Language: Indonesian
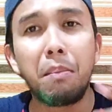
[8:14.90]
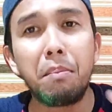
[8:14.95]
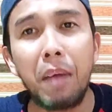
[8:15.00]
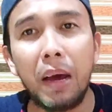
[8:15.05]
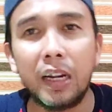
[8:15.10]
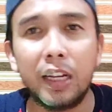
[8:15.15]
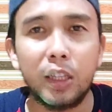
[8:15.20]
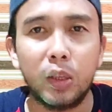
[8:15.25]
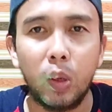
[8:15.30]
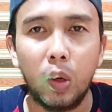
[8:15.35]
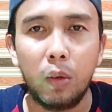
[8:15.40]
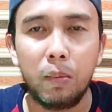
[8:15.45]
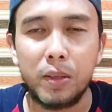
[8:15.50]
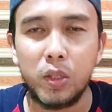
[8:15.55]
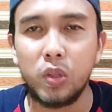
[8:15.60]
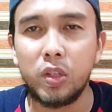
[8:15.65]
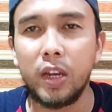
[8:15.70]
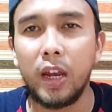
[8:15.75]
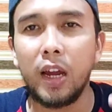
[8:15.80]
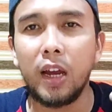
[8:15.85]
hambar gitu loh
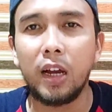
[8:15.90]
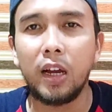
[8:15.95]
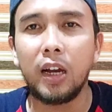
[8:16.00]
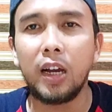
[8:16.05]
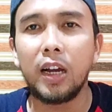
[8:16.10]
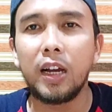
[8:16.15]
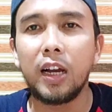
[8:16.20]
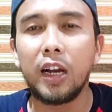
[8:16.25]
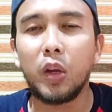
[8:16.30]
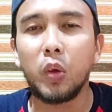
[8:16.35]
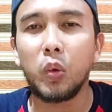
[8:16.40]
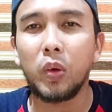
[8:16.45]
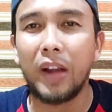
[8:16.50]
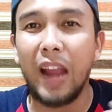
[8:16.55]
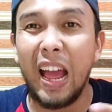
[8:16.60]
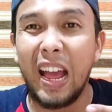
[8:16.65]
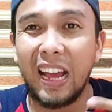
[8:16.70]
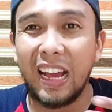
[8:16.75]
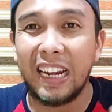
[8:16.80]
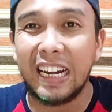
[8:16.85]
maksudnya uh,
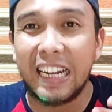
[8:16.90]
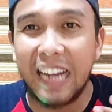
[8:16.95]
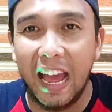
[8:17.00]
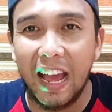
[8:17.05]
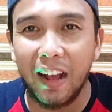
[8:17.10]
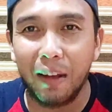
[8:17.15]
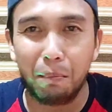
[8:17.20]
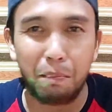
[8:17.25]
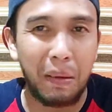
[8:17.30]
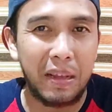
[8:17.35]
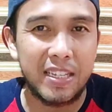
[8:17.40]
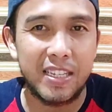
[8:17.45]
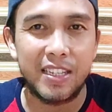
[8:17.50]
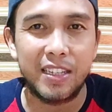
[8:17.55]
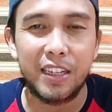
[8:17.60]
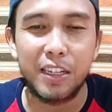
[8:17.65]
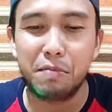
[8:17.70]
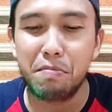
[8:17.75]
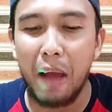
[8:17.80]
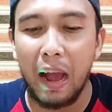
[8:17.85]
kurang ngena
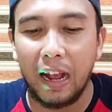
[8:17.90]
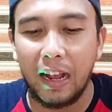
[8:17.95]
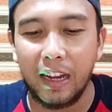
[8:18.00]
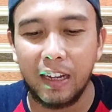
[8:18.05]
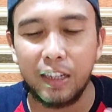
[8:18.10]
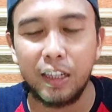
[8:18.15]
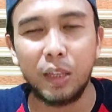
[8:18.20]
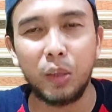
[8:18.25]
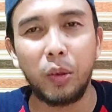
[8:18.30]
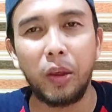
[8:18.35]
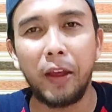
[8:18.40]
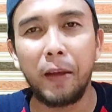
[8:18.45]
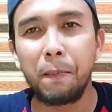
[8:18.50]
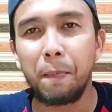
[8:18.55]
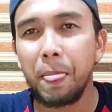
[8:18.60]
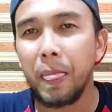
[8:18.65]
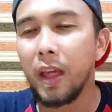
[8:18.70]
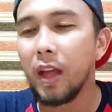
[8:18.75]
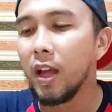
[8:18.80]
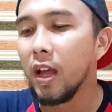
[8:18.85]
pas dimakan gitu
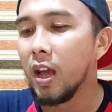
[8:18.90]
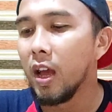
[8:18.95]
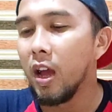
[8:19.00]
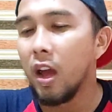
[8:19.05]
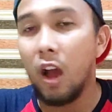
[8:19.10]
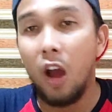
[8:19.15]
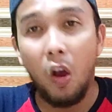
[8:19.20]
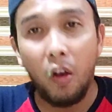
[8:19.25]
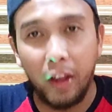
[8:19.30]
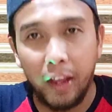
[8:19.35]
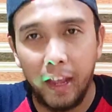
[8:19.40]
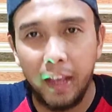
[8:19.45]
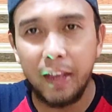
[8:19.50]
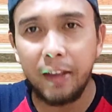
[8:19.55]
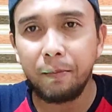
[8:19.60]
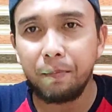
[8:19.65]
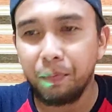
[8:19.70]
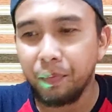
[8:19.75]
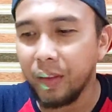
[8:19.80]
ya oke okay?